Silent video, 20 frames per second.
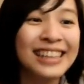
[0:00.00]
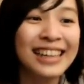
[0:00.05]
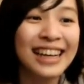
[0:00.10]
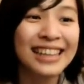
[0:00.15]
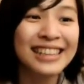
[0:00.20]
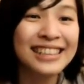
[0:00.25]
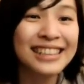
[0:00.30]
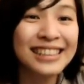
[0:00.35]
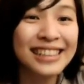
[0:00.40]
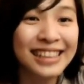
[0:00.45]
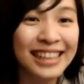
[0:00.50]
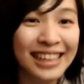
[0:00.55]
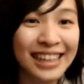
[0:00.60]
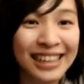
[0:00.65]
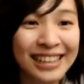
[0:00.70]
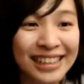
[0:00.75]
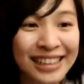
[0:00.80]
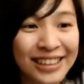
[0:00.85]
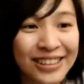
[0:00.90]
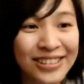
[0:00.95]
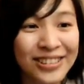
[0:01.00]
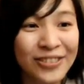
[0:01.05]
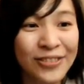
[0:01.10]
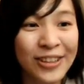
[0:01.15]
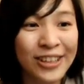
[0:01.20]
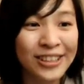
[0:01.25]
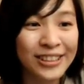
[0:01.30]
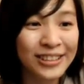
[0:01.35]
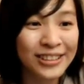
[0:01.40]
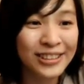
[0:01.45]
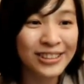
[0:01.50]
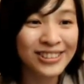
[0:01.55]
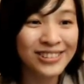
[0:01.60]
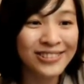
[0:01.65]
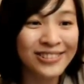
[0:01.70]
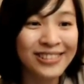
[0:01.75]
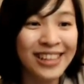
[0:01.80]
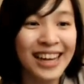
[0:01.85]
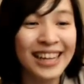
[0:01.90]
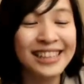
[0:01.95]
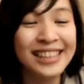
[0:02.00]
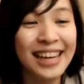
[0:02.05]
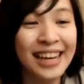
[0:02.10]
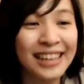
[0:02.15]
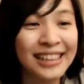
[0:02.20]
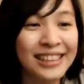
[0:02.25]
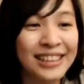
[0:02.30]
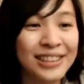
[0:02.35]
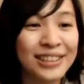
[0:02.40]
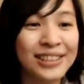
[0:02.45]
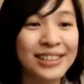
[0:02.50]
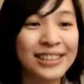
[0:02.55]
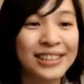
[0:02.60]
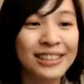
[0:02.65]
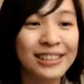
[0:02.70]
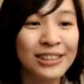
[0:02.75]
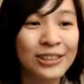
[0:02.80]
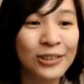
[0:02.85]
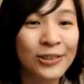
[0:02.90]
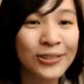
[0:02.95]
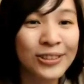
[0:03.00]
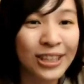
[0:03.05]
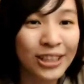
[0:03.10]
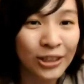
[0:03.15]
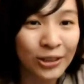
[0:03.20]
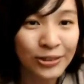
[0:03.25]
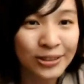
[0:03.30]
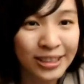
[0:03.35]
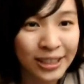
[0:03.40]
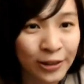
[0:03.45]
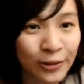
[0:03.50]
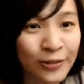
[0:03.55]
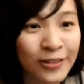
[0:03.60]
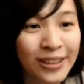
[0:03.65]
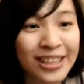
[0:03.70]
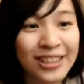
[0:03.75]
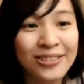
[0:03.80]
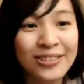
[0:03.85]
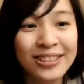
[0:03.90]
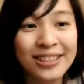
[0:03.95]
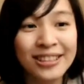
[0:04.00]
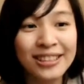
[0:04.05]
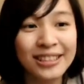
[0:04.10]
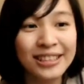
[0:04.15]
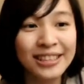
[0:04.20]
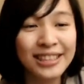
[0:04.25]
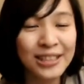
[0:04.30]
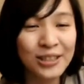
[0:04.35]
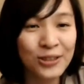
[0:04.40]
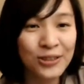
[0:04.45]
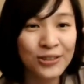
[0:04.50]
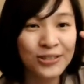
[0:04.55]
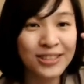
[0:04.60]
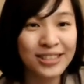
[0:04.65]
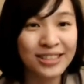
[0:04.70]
感谢大家听到这边，祝大家能都能够成为就是兴趣